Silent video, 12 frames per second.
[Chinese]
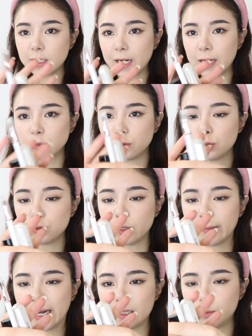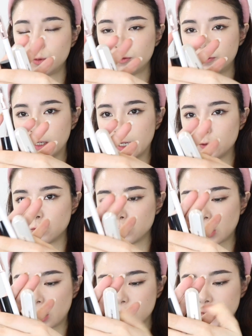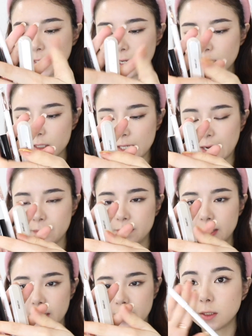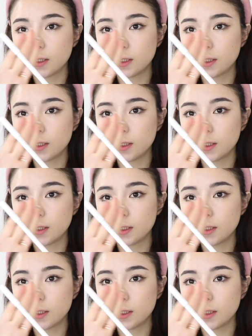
下来就是嘴巴的部分了，用到了三个产品，